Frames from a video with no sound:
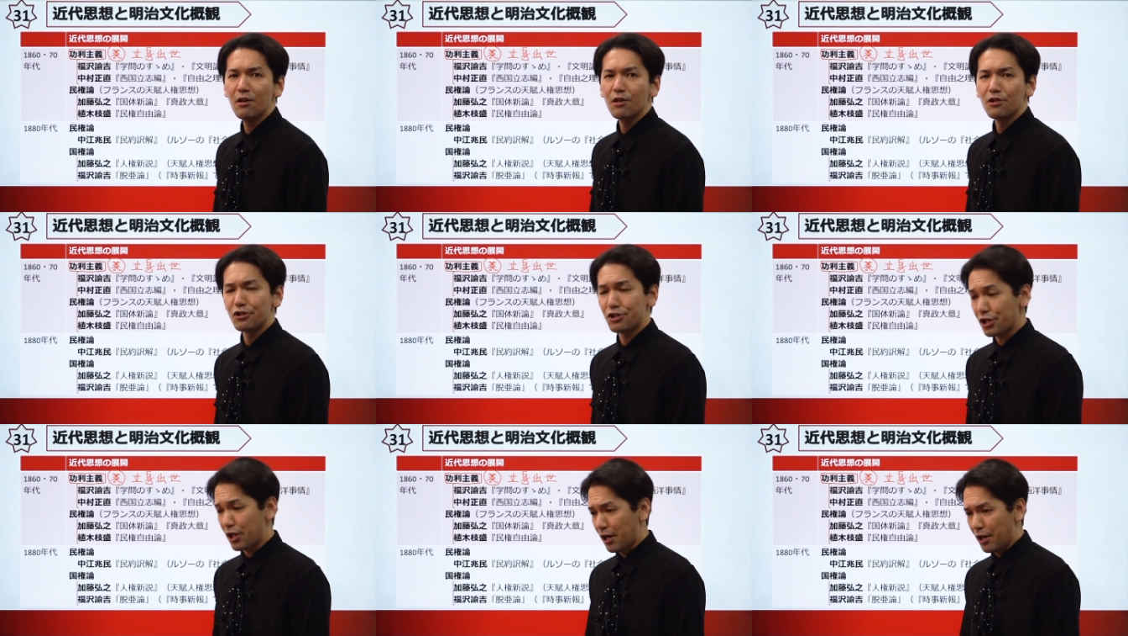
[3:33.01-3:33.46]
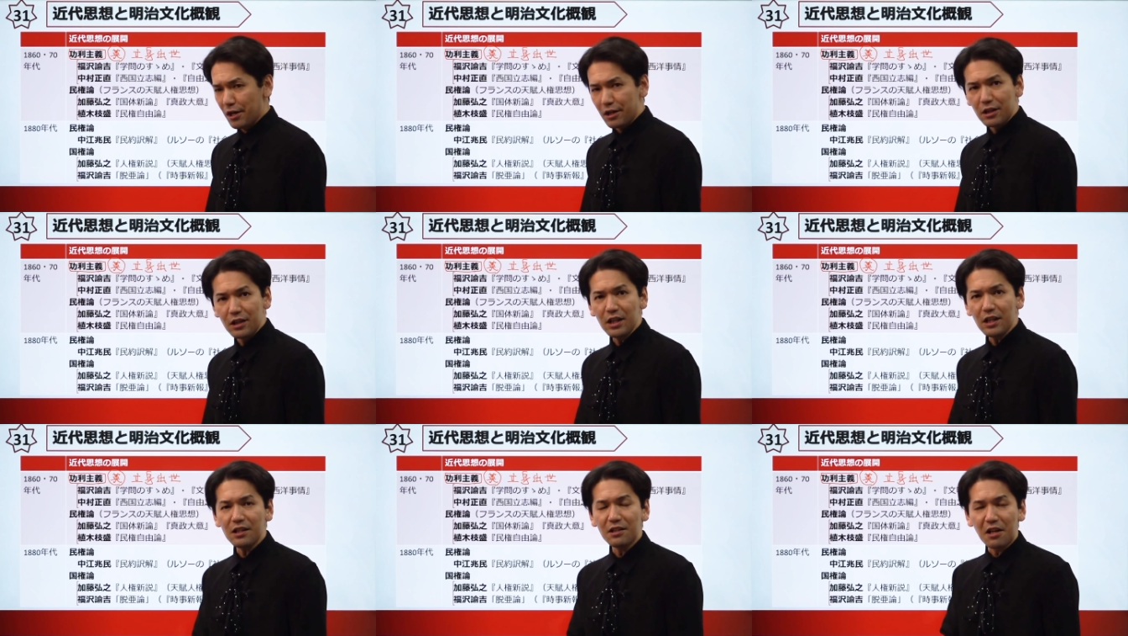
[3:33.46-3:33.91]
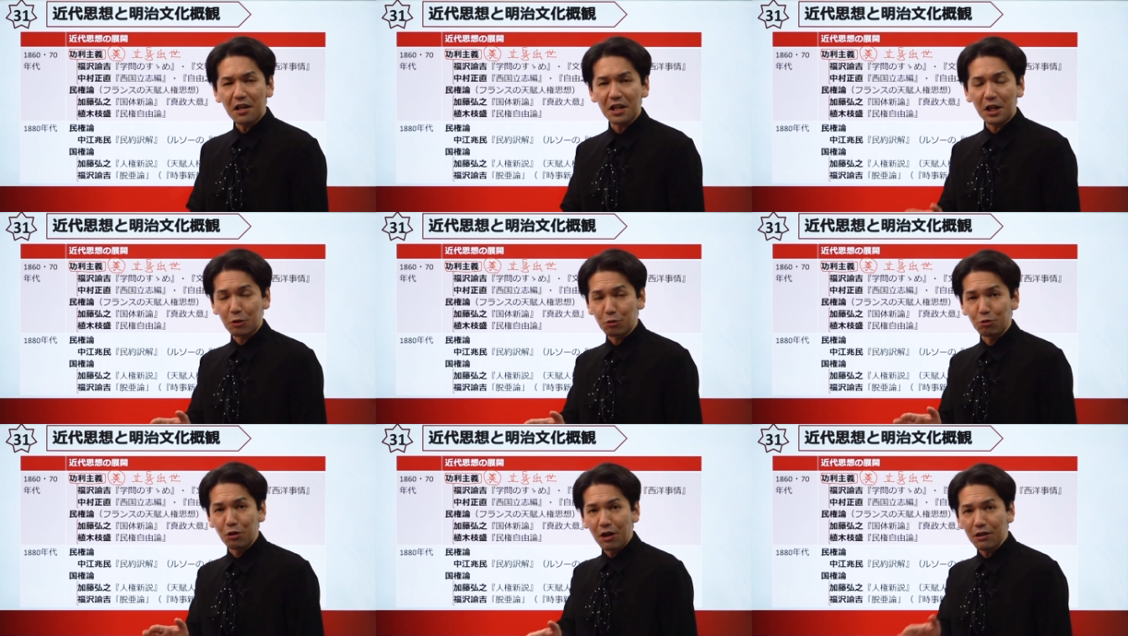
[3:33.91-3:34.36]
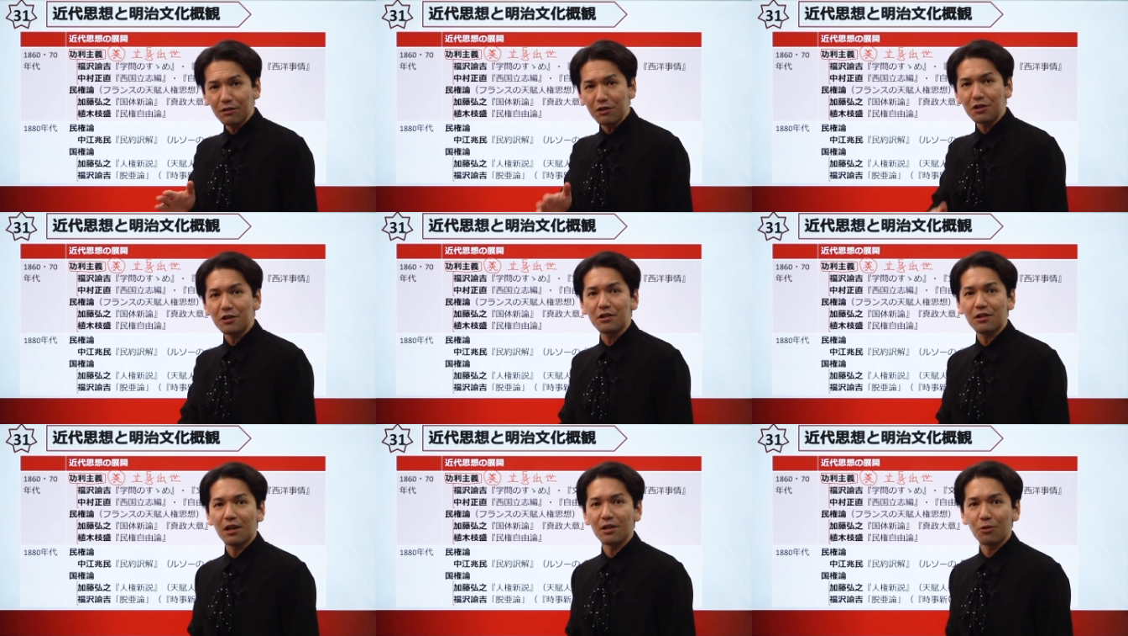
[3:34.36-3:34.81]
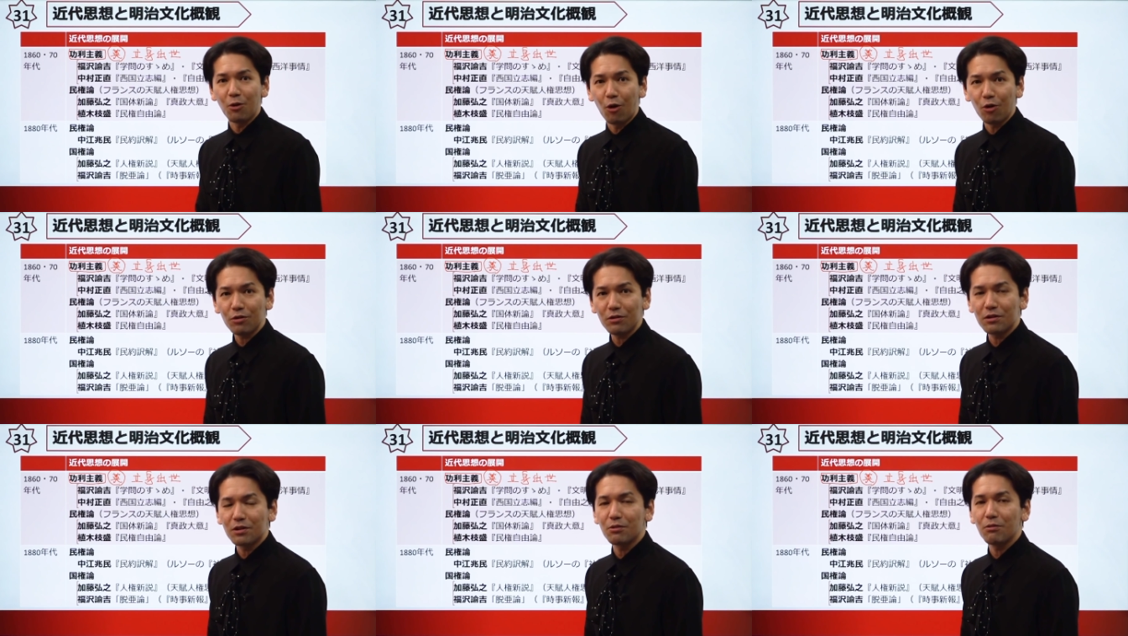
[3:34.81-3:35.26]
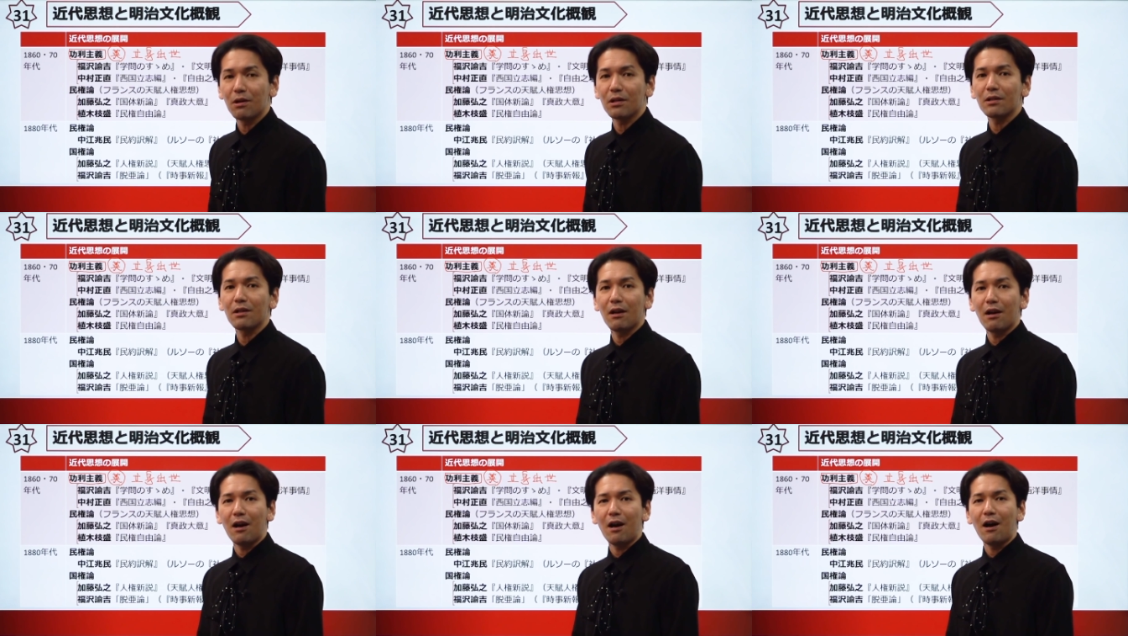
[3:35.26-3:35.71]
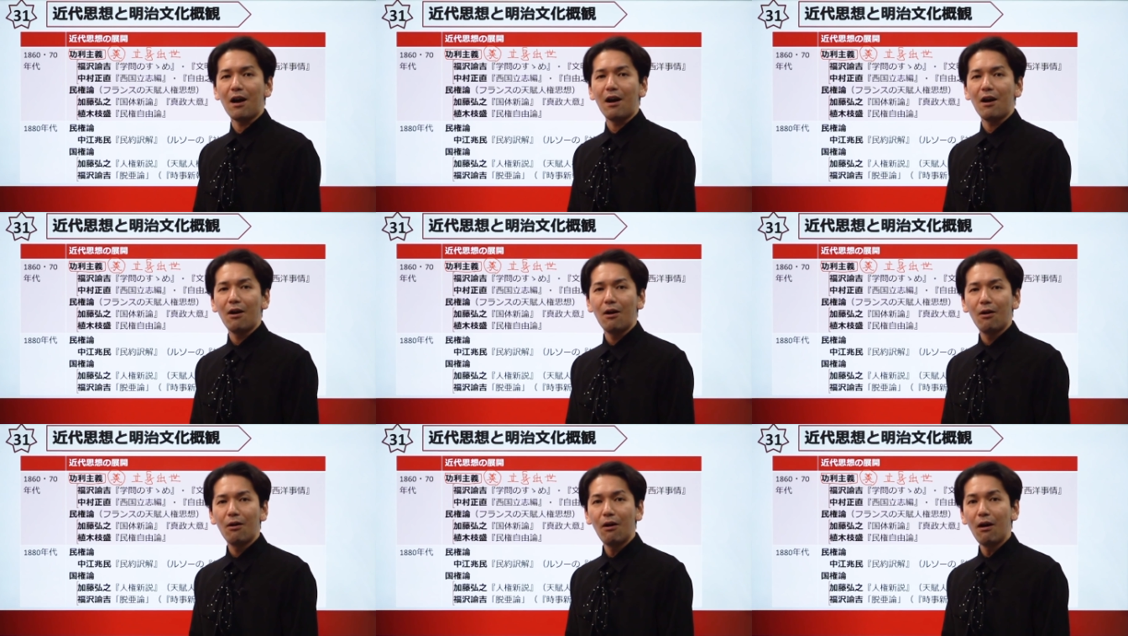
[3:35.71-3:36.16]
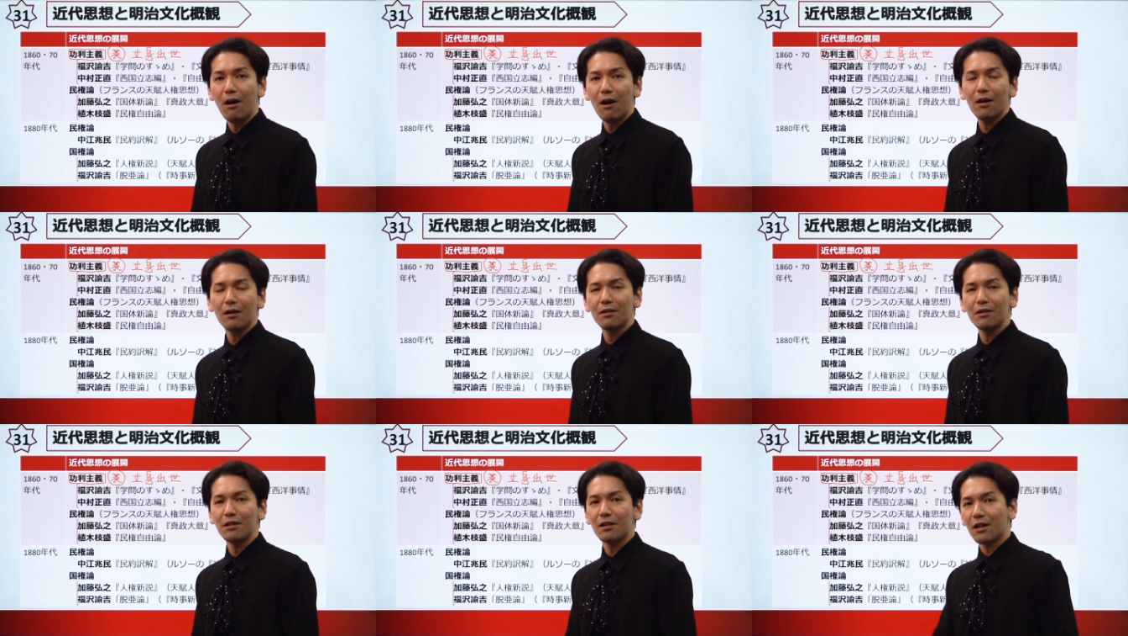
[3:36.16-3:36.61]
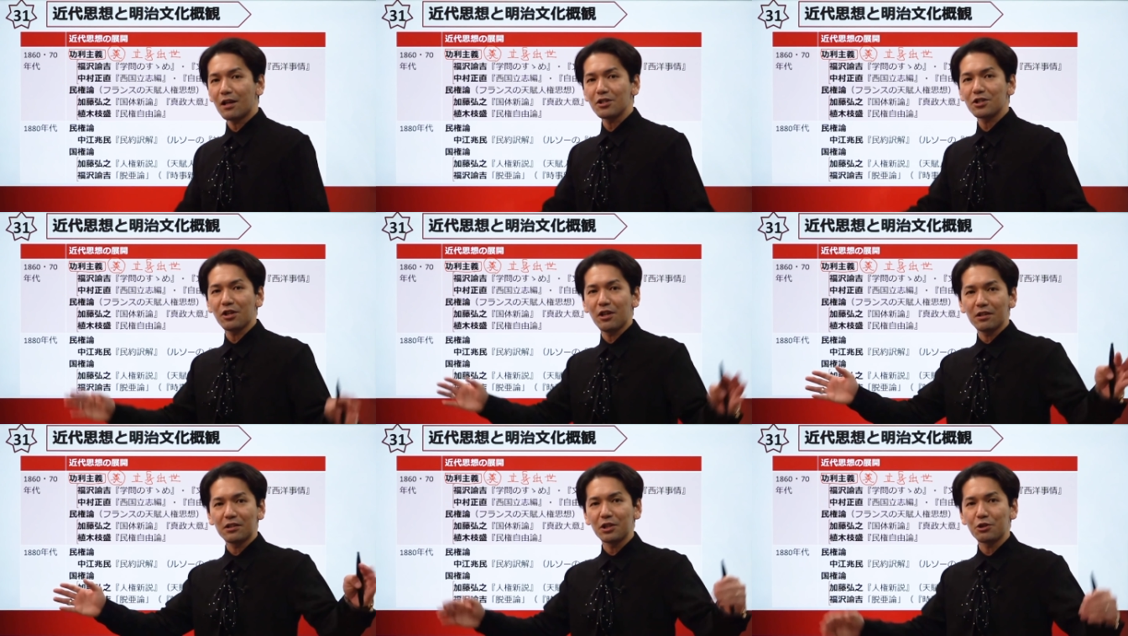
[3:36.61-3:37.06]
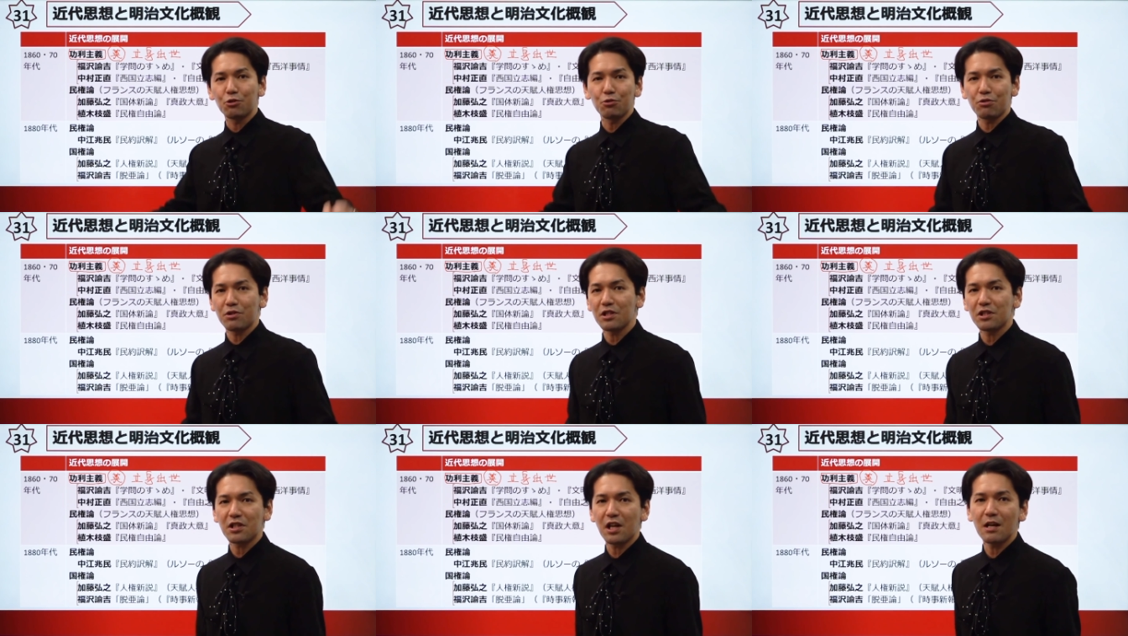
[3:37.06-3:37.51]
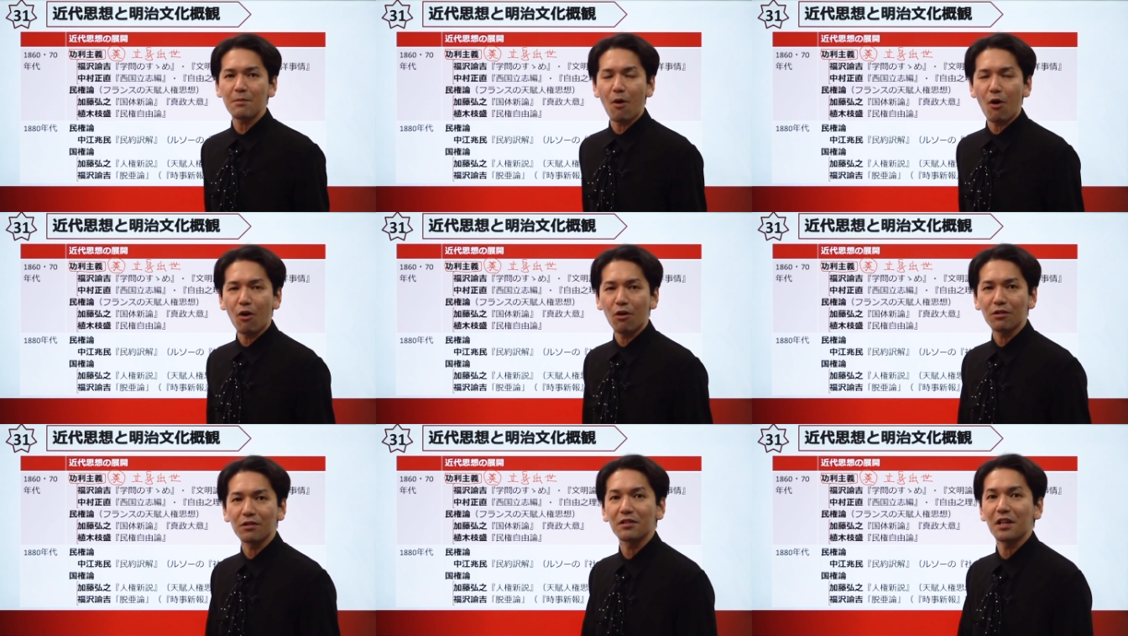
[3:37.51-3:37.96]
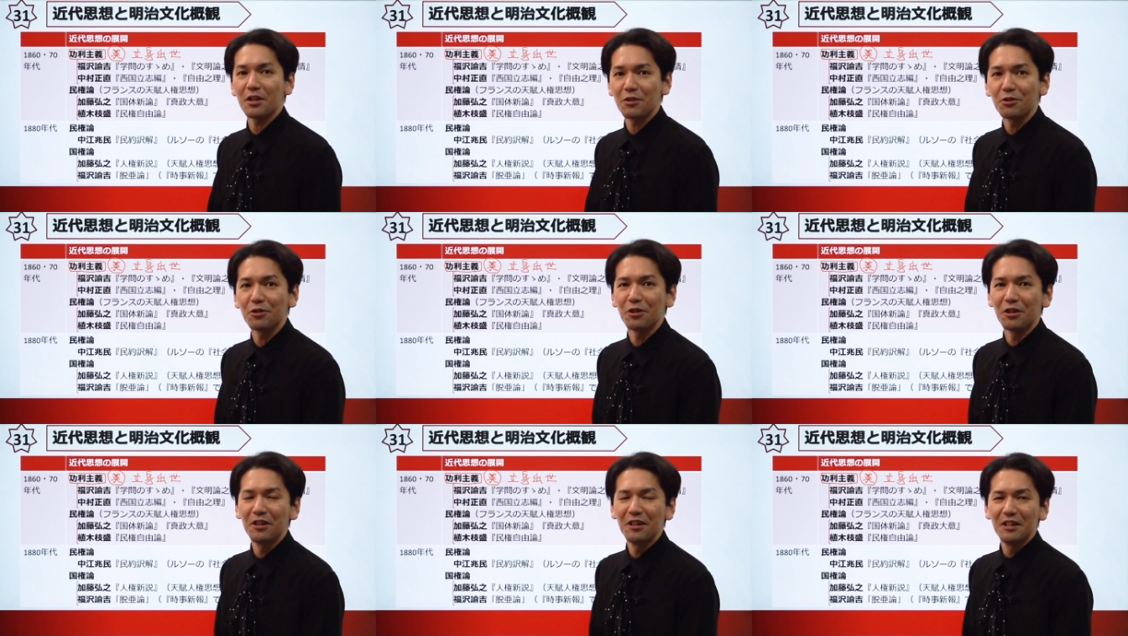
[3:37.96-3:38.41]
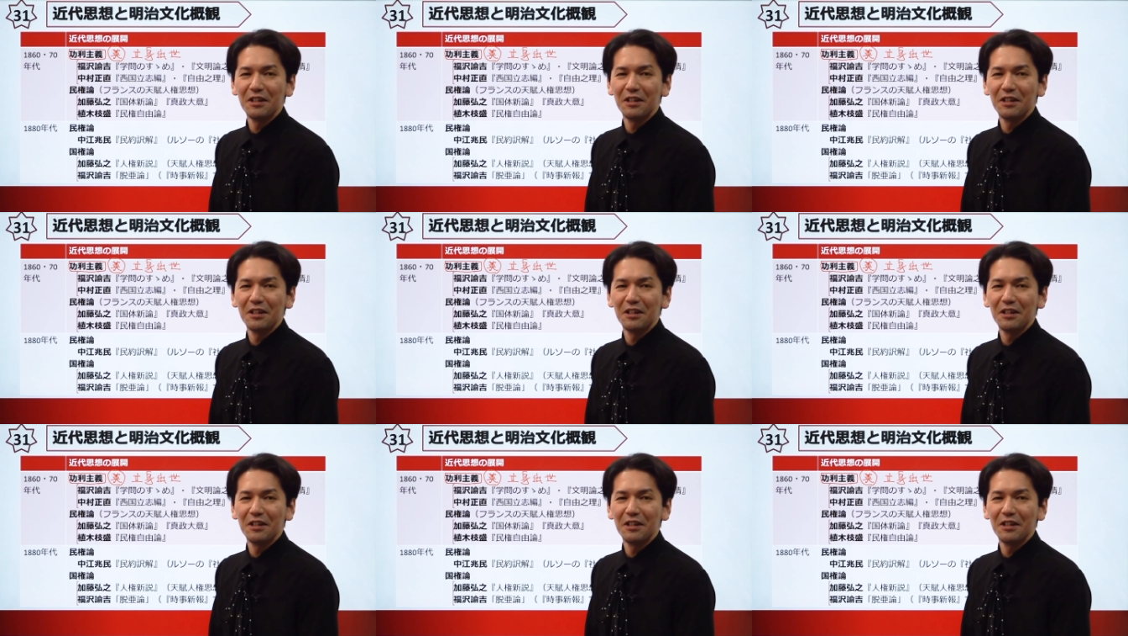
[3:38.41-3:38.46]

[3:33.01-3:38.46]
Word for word: じゃあ、いい大学なんで行きたいのって言われたら、え、いい会社入って出世したいもんっていう、